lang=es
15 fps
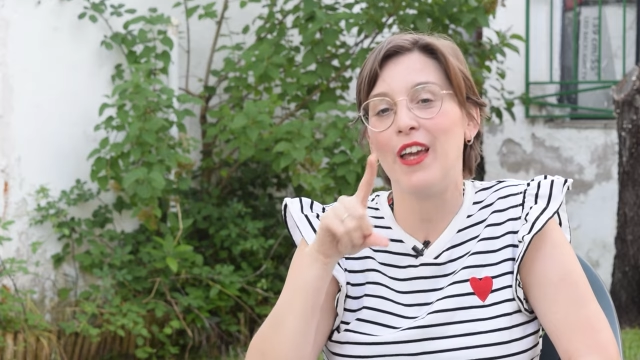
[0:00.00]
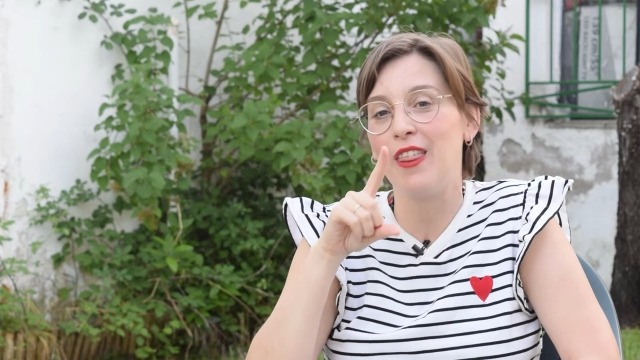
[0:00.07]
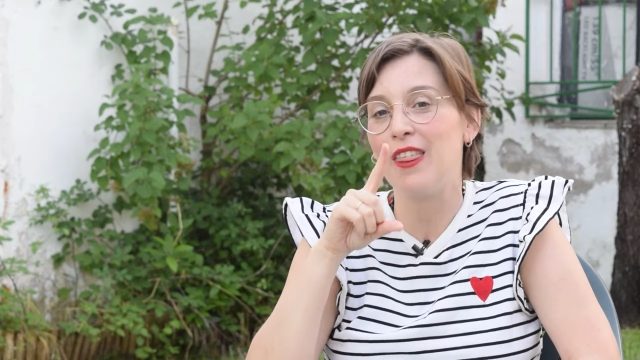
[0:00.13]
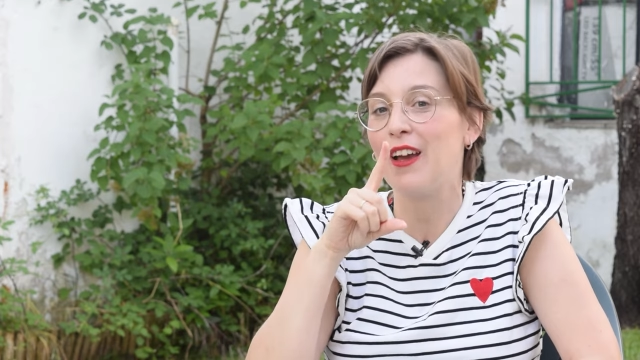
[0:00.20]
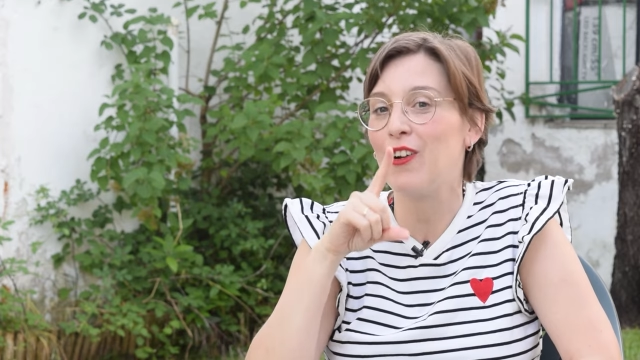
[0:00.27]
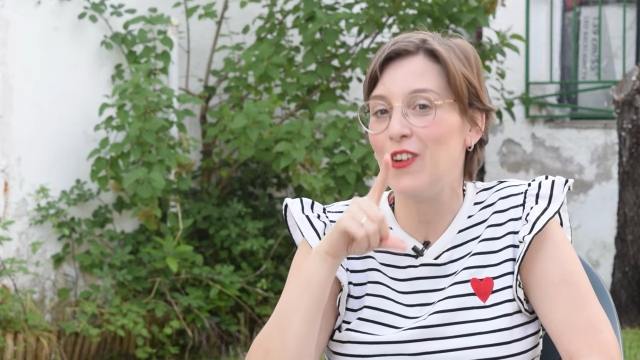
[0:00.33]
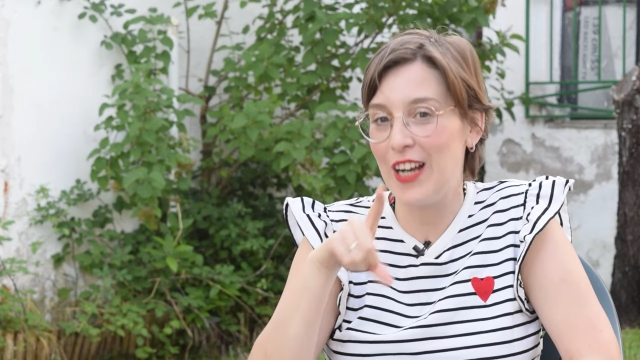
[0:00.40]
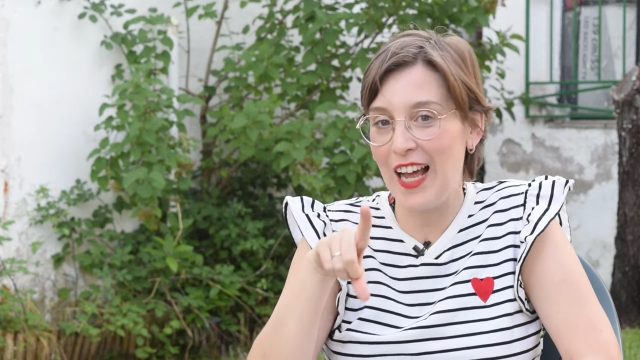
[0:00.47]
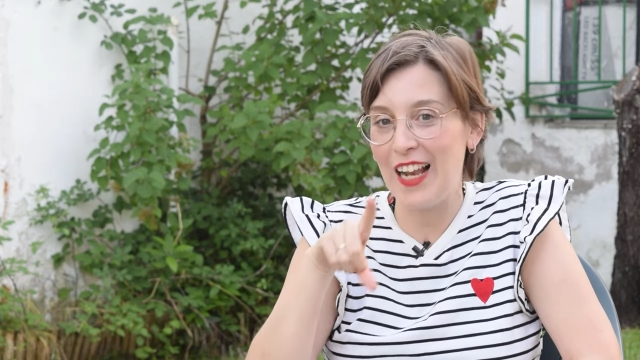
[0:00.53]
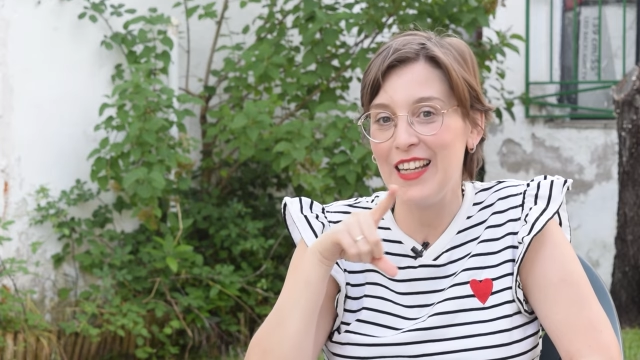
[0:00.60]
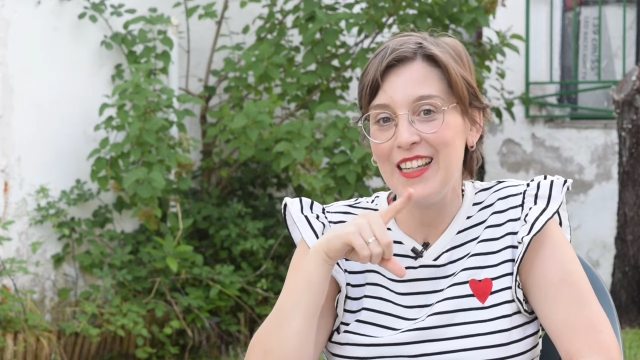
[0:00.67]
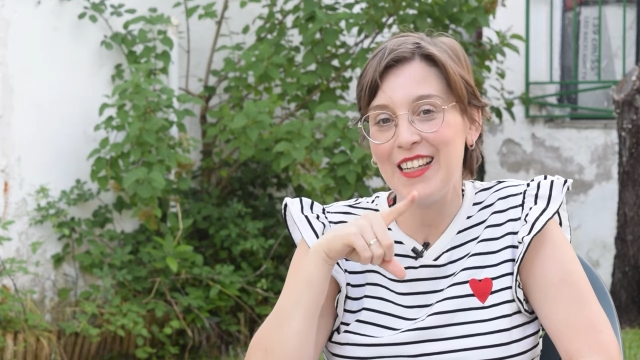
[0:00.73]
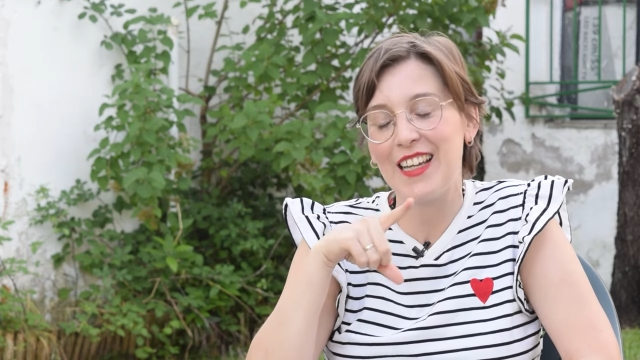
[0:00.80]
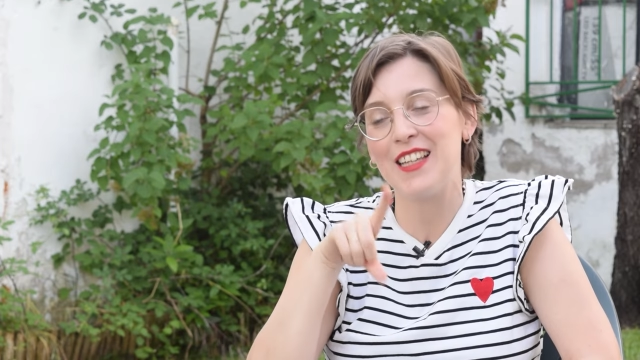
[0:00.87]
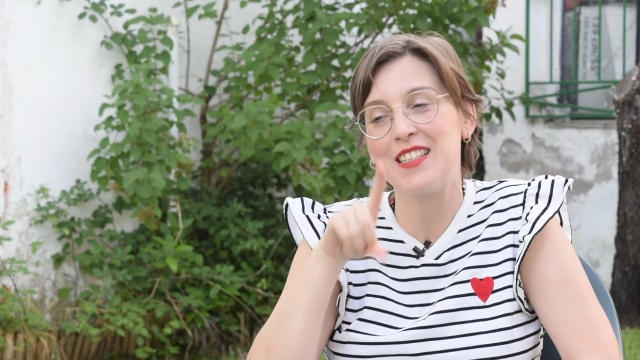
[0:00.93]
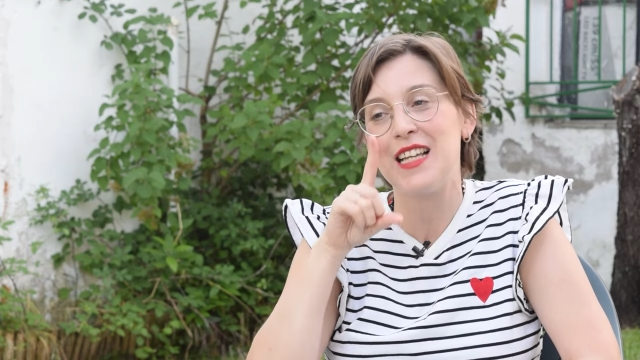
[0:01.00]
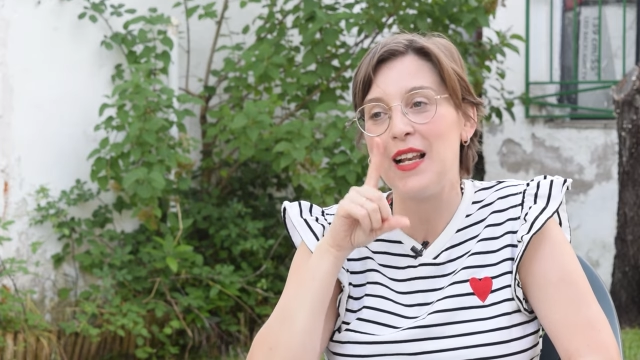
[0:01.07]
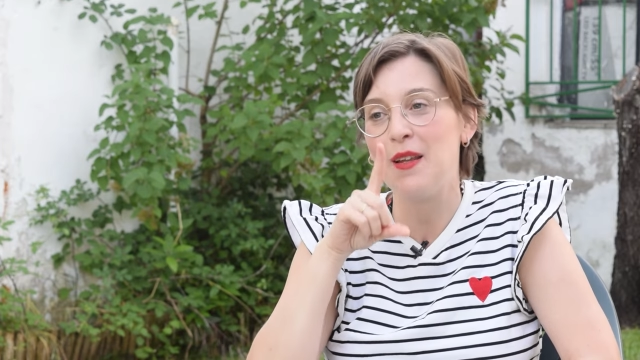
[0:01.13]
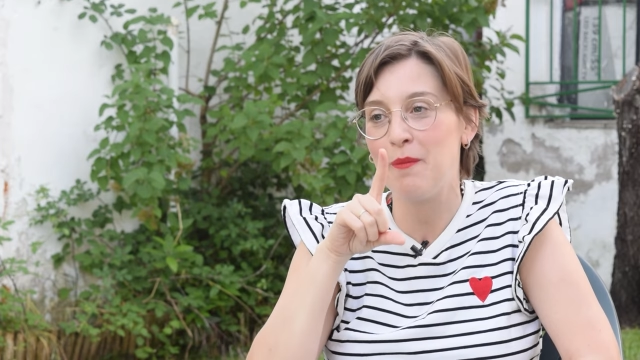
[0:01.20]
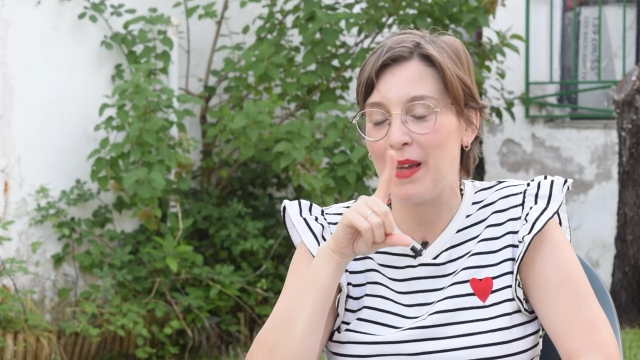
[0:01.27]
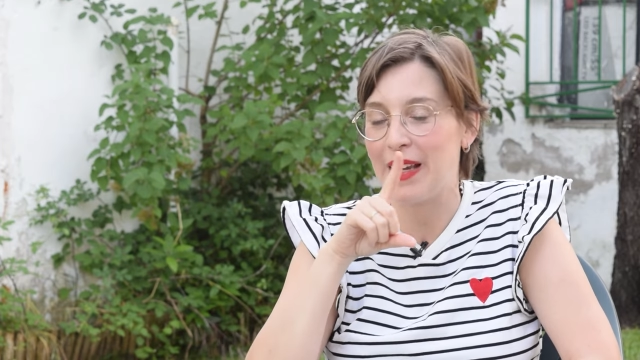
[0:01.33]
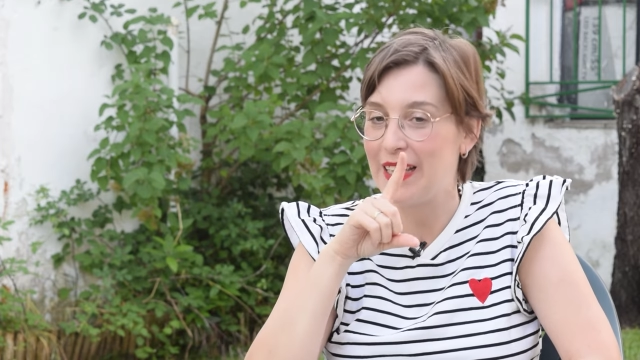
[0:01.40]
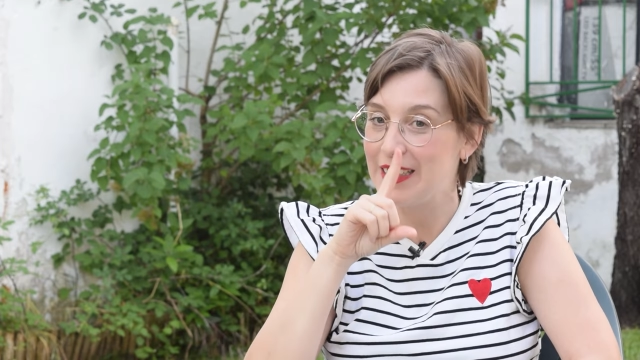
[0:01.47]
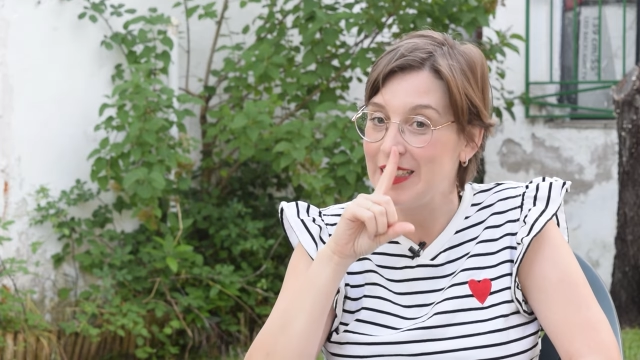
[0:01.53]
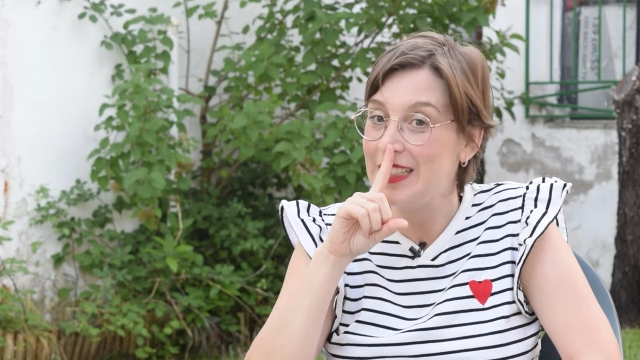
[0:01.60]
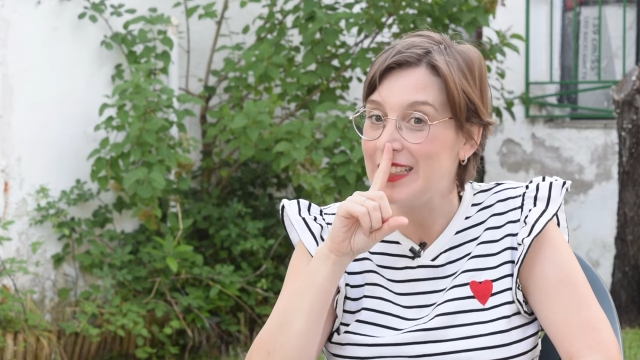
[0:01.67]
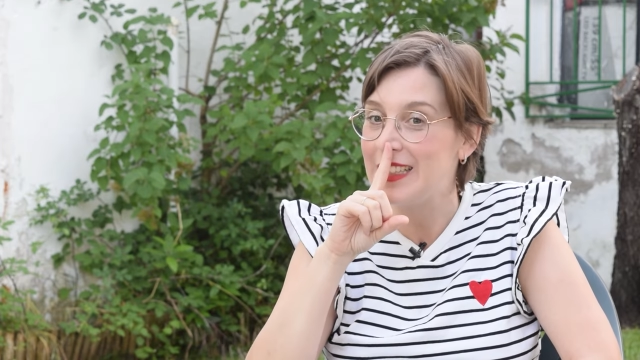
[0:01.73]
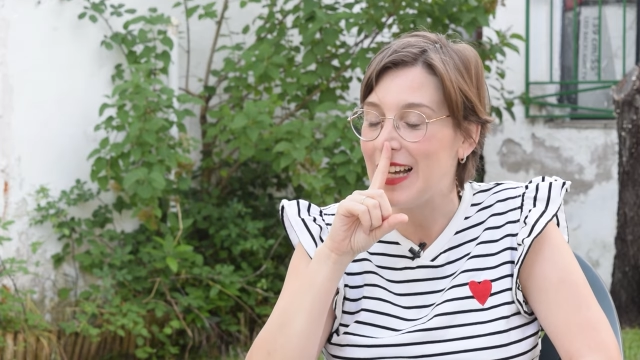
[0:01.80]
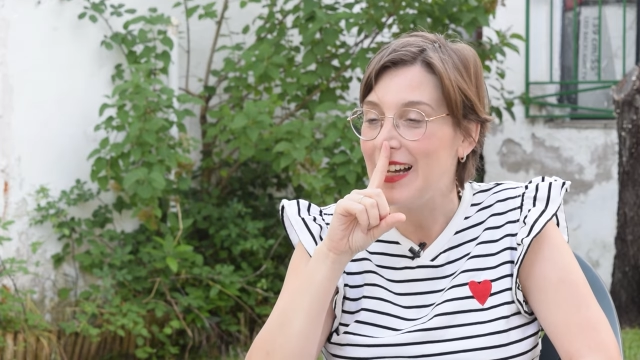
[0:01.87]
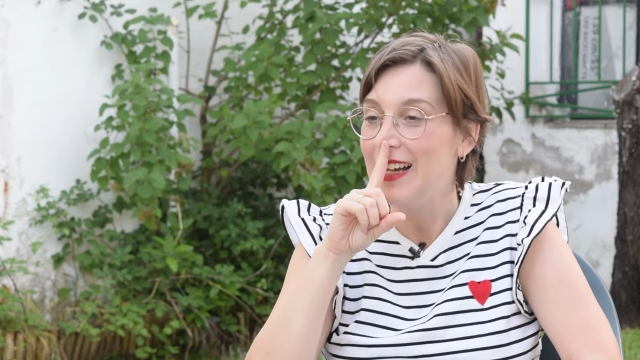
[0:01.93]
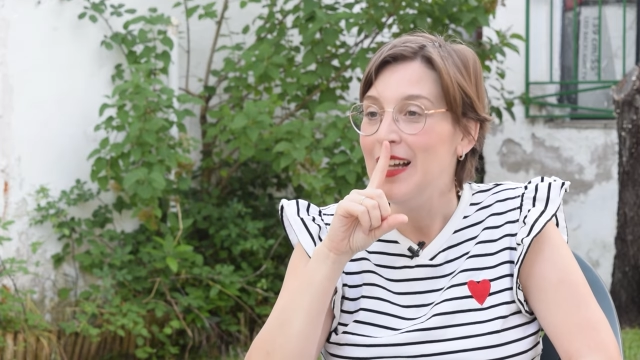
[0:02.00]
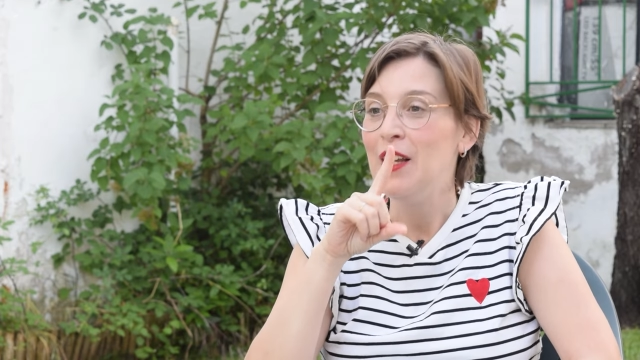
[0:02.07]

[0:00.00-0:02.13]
hice con Ali, que es Ali pequeñita,